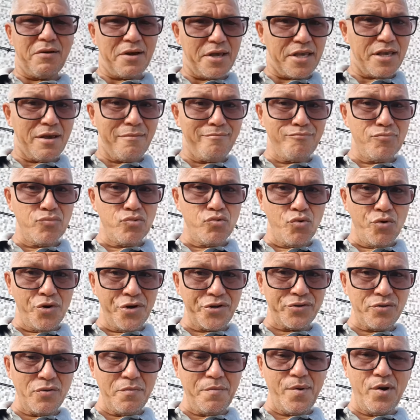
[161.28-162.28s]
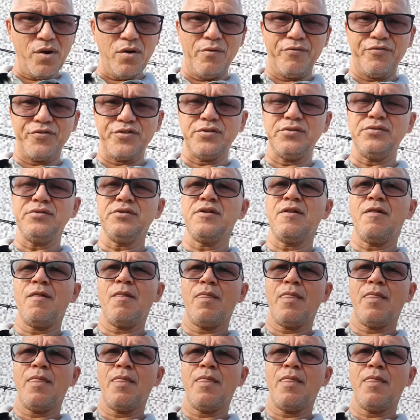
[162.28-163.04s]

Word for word: aí é muito bom, viu?